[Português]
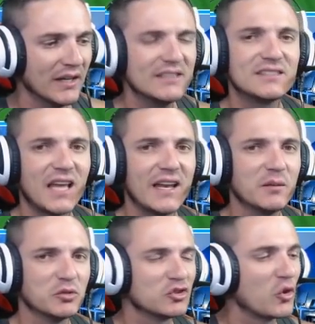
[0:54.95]

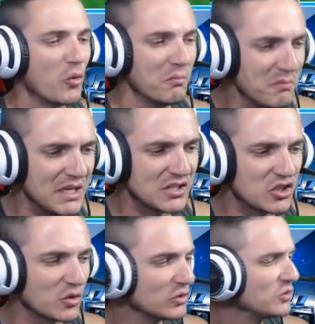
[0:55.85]
estaremos com
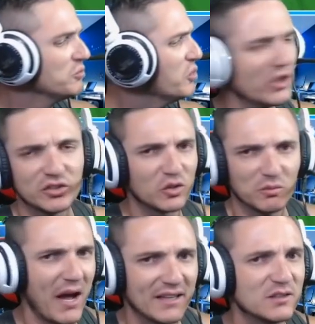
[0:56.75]
míticos muito
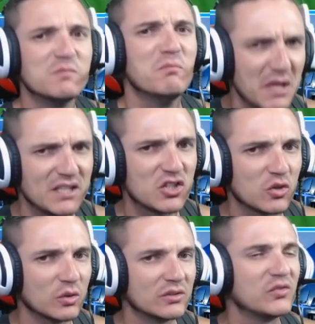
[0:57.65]
mais míticos.